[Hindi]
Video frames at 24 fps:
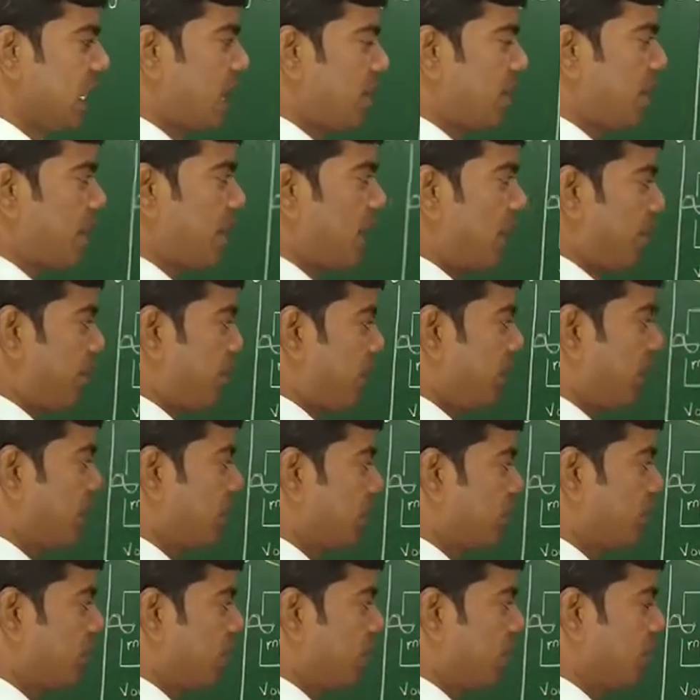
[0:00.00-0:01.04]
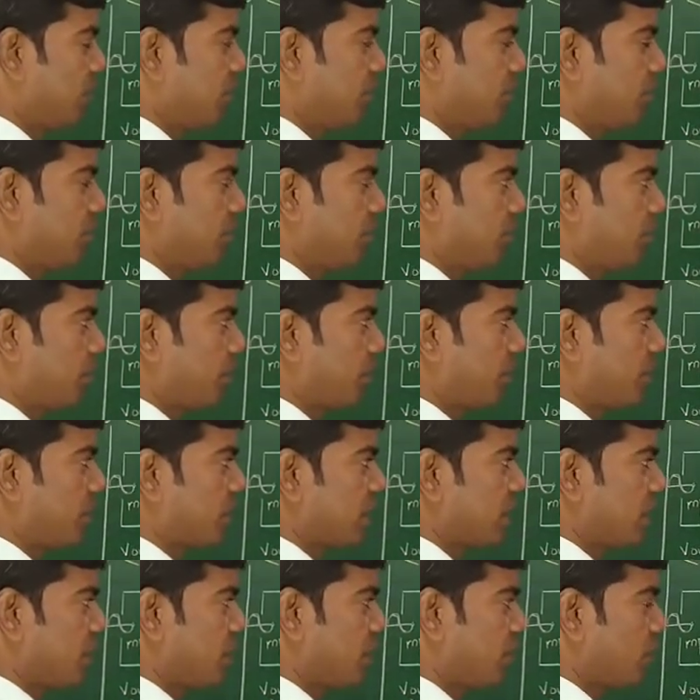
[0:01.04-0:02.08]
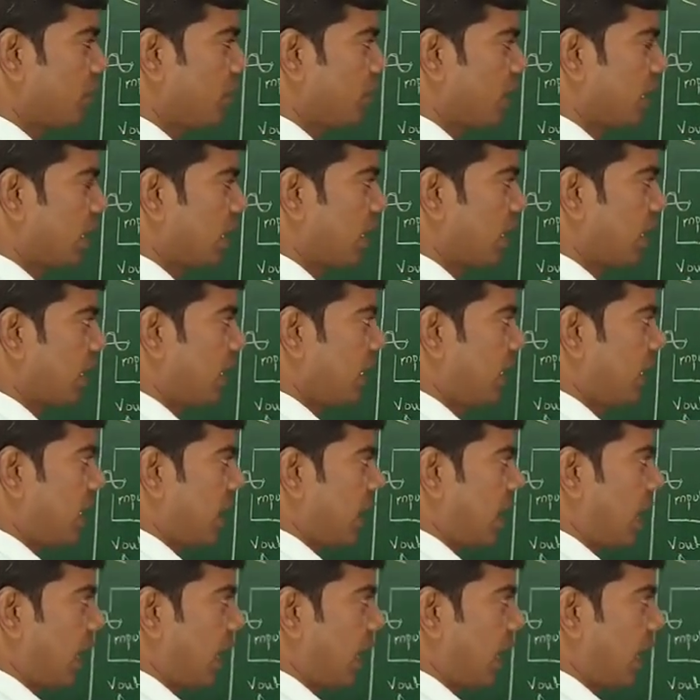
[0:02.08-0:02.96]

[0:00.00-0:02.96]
यहाँ पे हाफ एल आई स्क्वायर के रूप में चार्ज स्टोर कर रहा है